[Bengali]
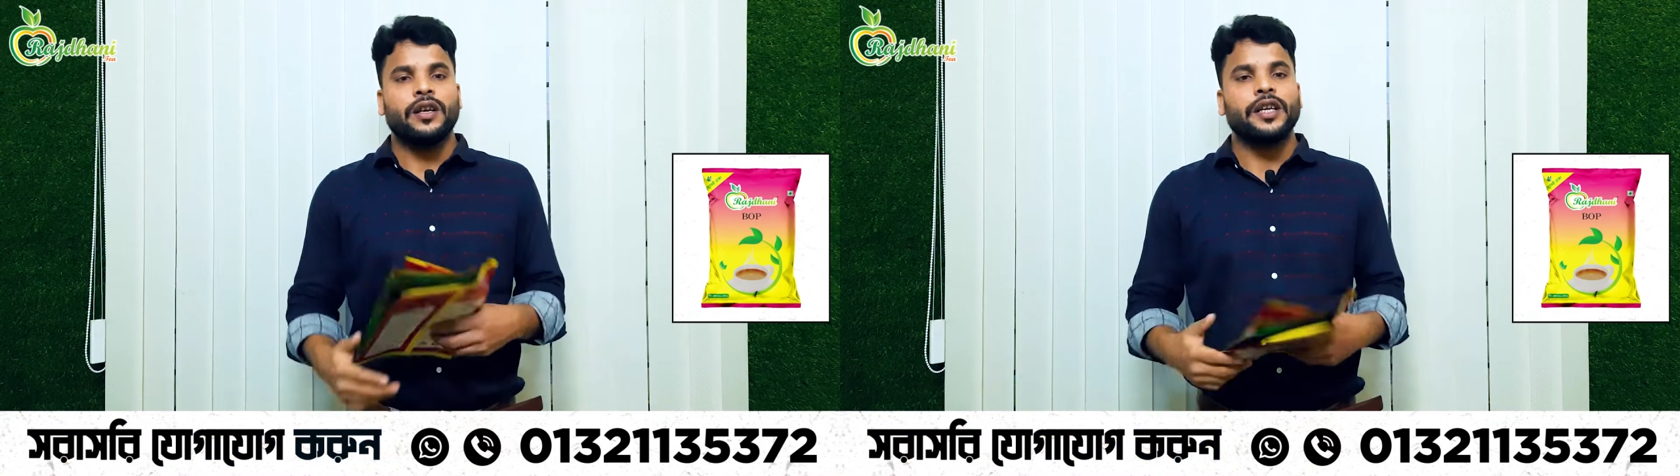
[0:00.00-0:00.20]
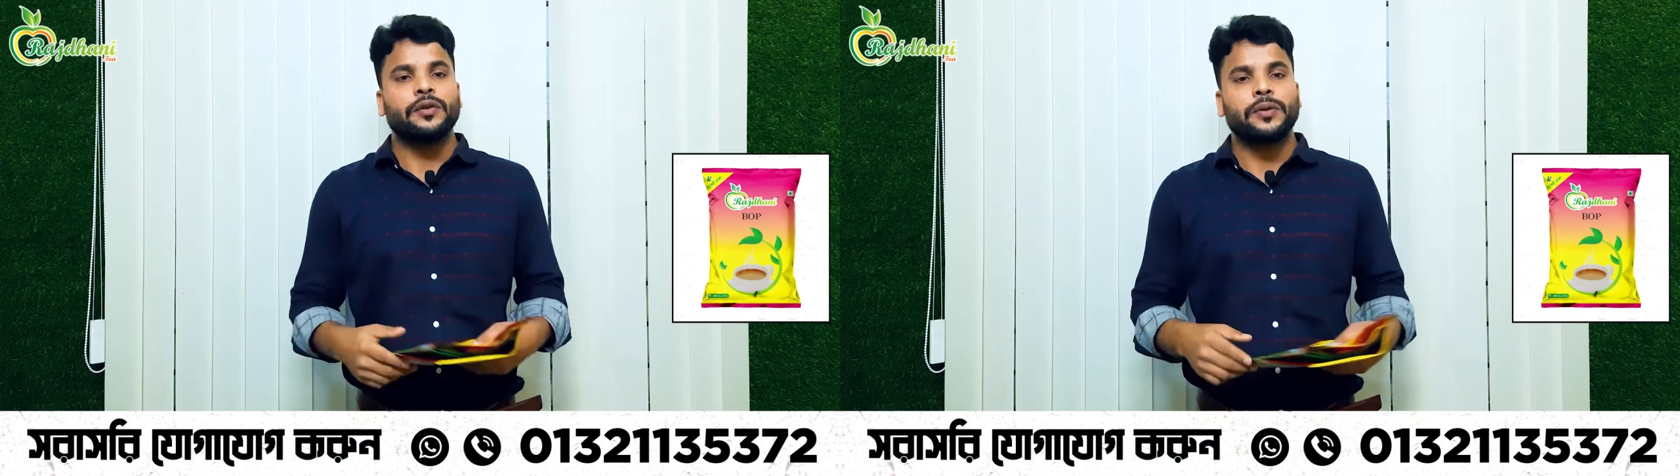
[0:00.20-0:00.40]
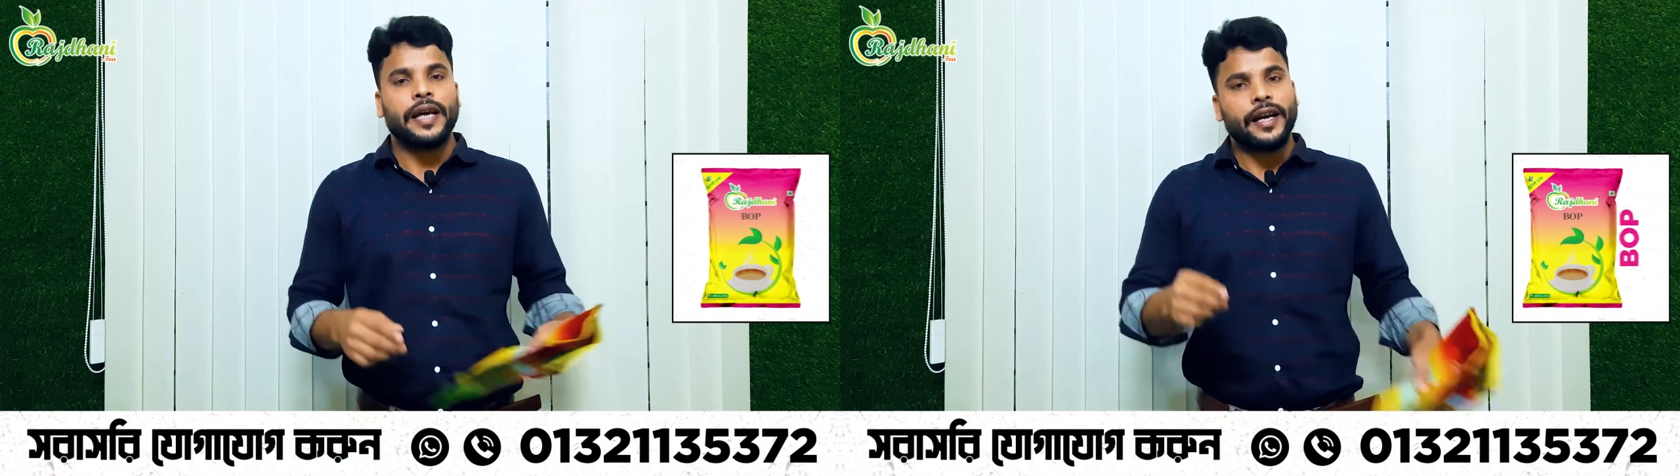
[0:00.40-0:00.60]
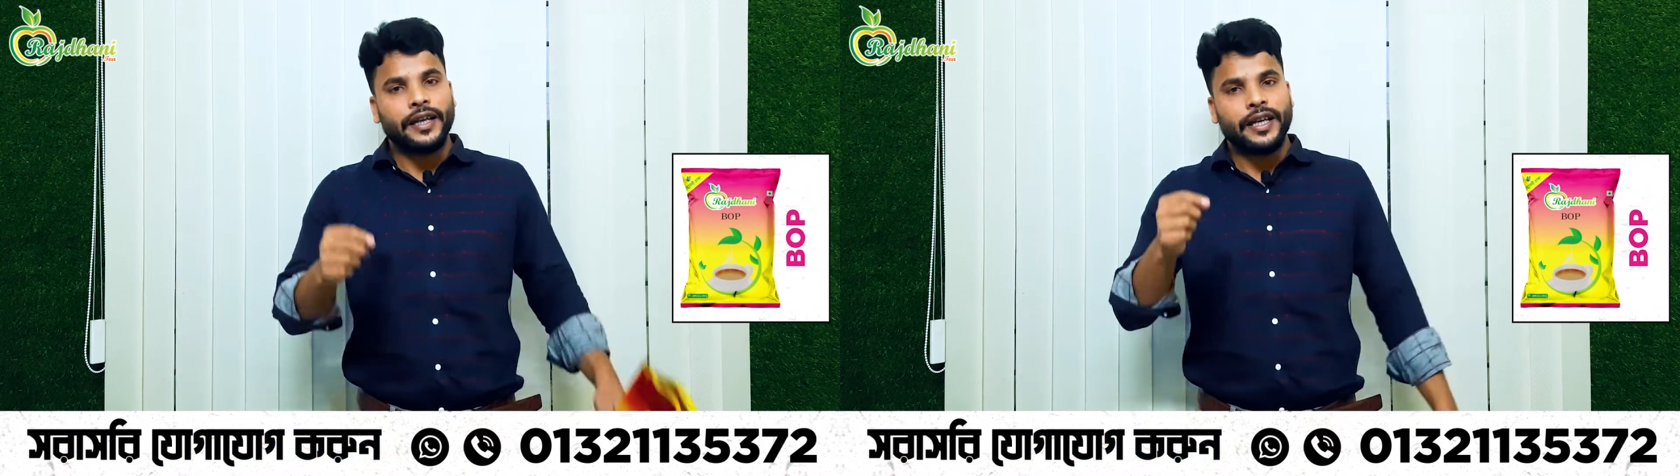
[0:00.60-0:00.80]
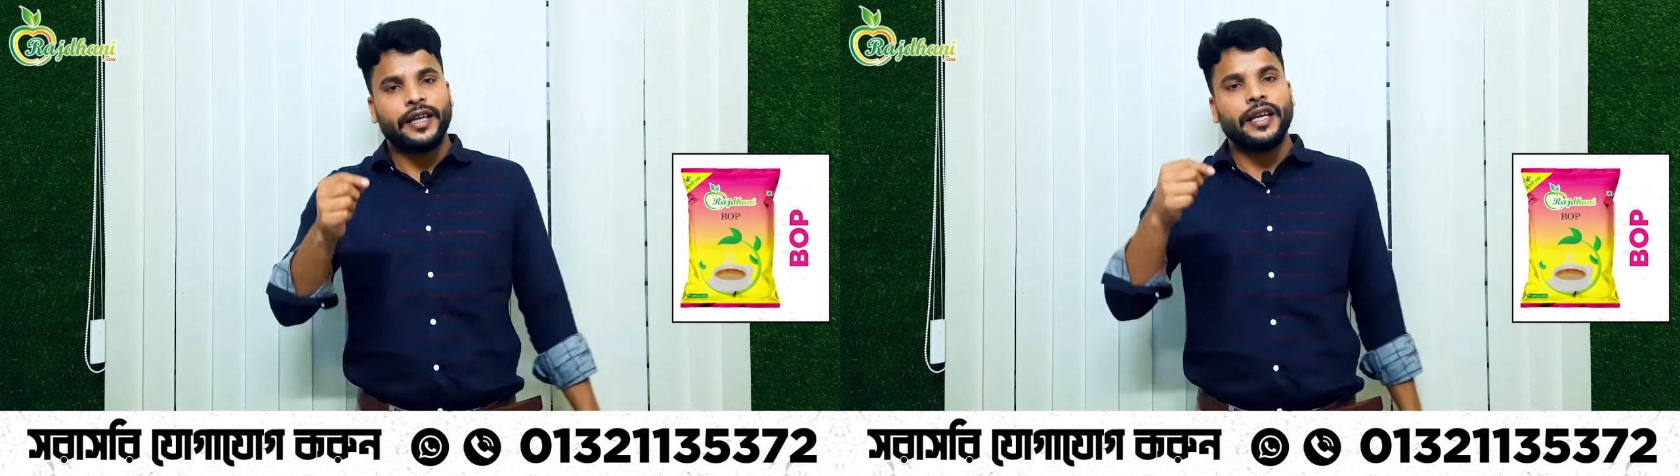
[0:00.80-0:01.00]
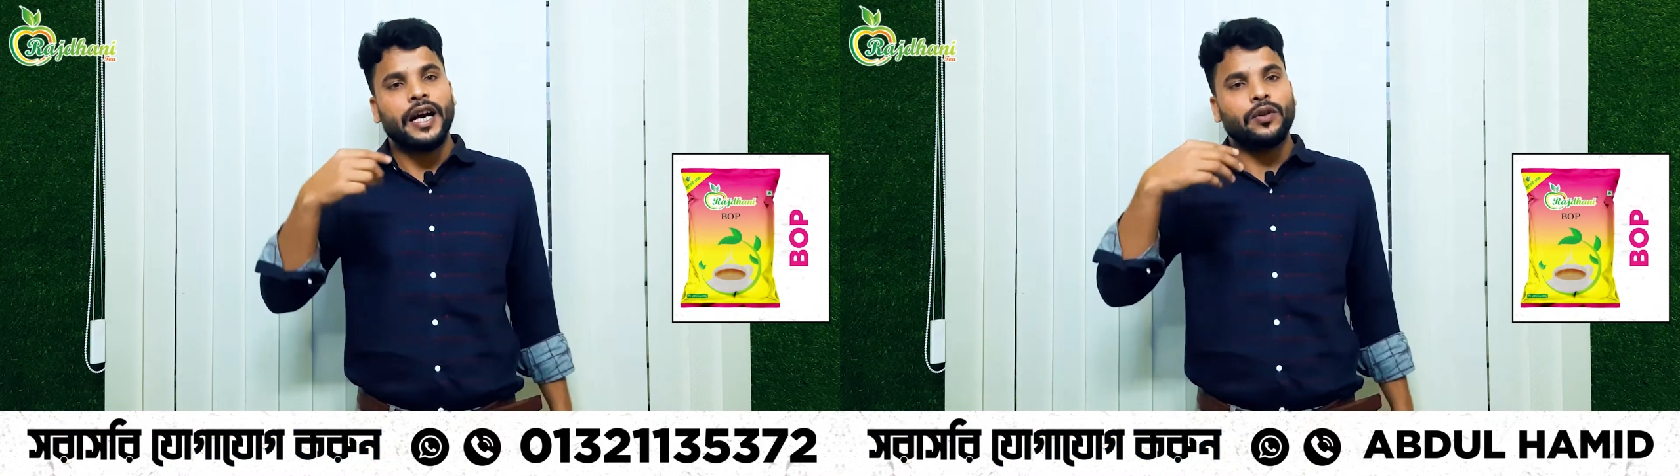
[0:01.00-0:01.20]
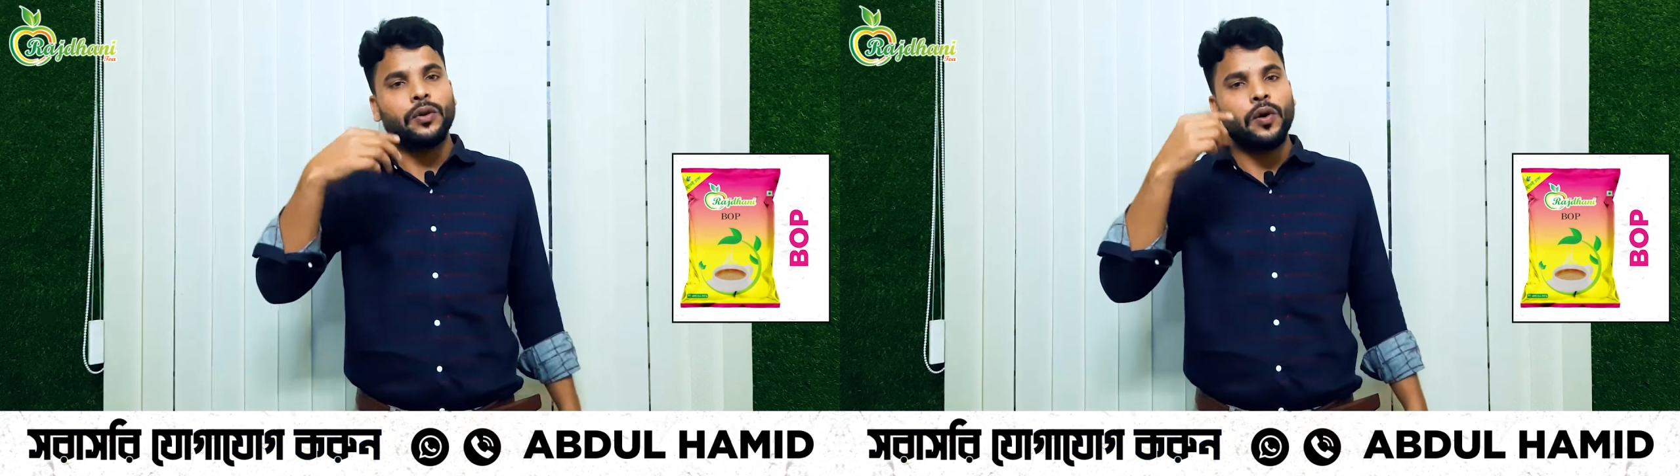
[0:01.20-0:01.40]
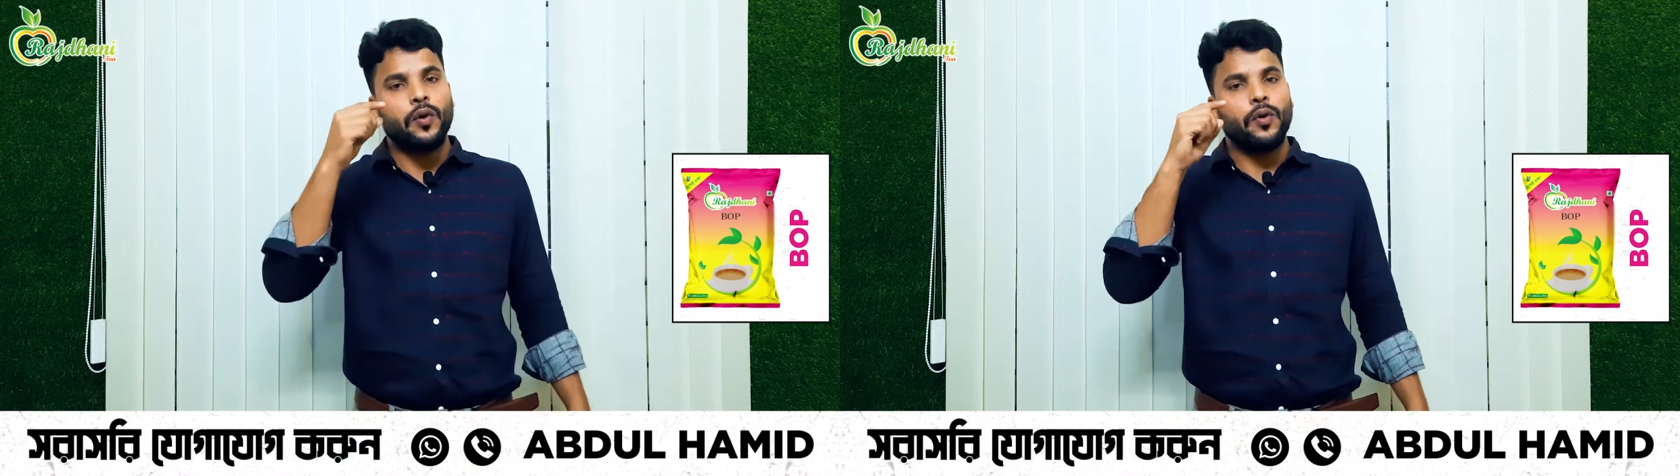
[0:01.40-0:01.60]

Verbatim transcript: কিন্তু টাকাটা কি আদৌ